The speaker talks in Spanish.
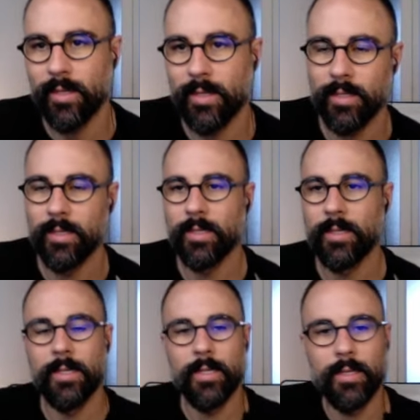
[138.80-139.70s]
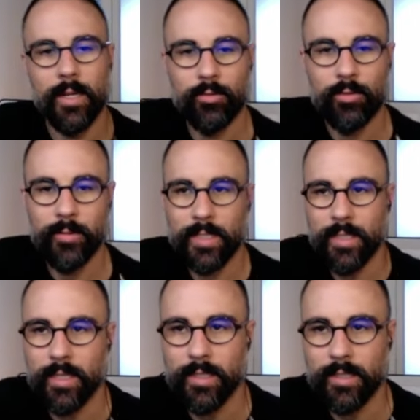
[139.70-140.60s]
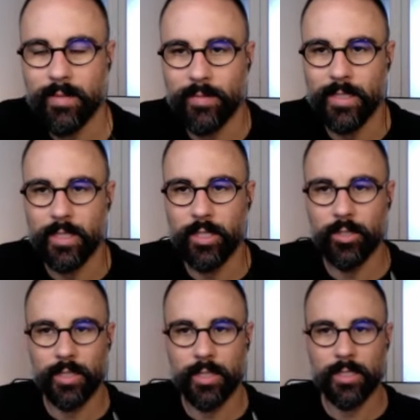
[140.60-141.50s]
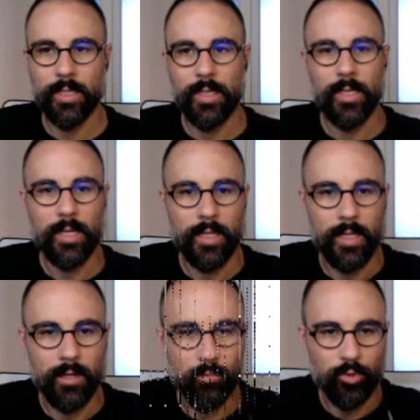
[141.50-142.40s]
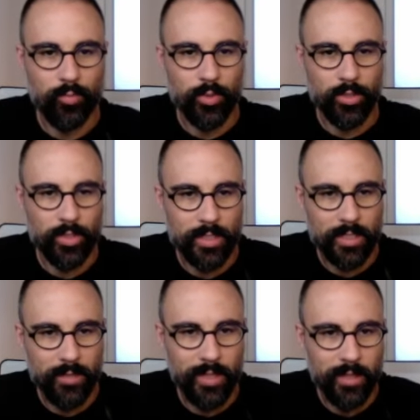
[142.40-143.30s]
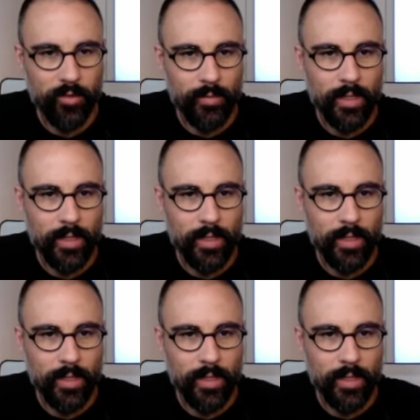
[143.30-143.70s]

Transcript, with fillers: de las universidades más prestigiosas que tienen cursos puestos en esta plataforma.